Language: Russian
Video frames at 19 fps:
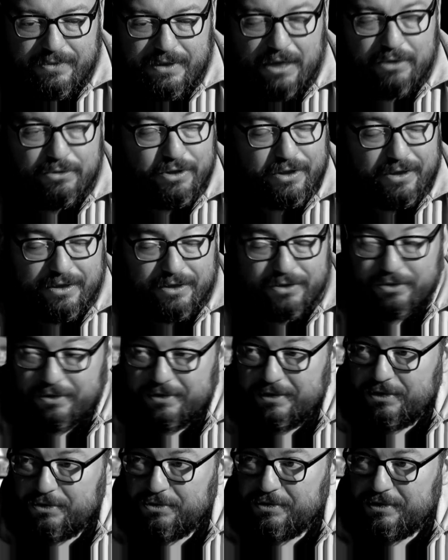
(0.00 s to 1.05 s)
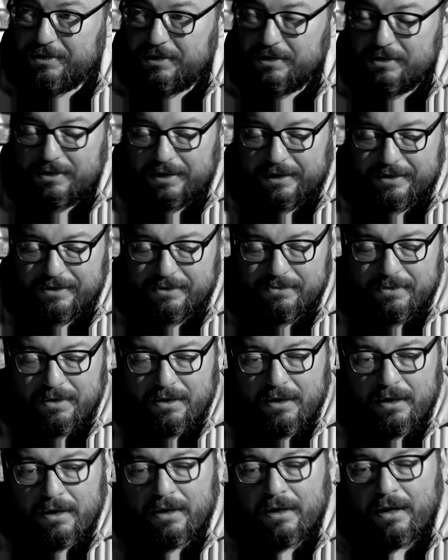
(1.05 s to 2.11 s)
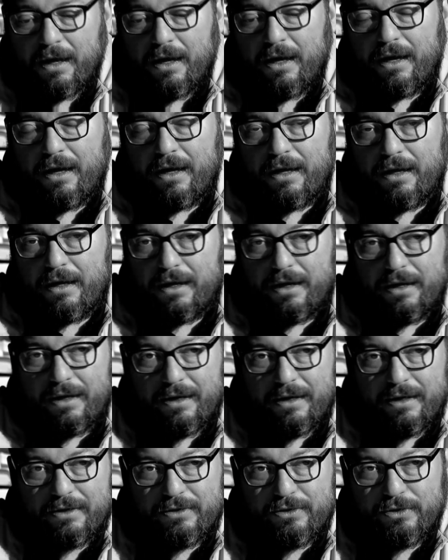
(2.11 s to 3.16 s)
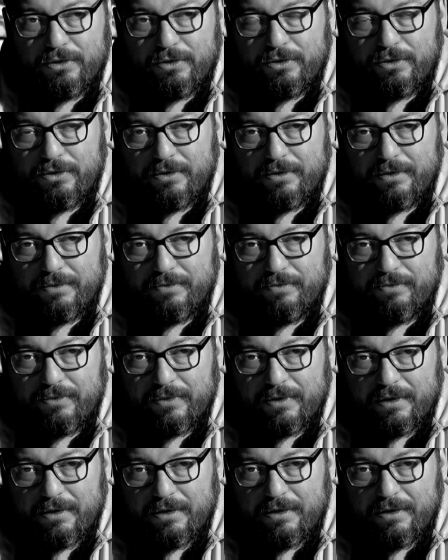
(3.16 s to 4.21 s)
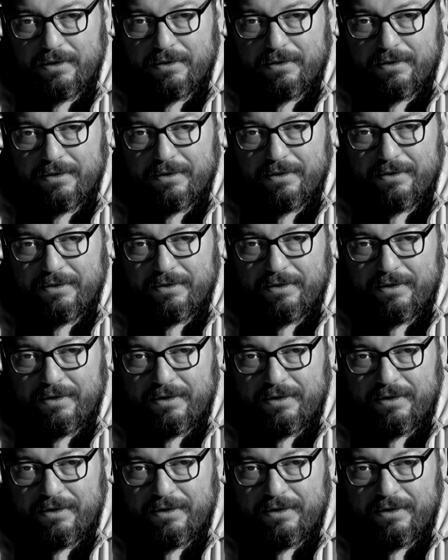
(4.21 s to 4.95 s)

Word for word: Я очень хорошо отношусь к дагестанцам, а, но э,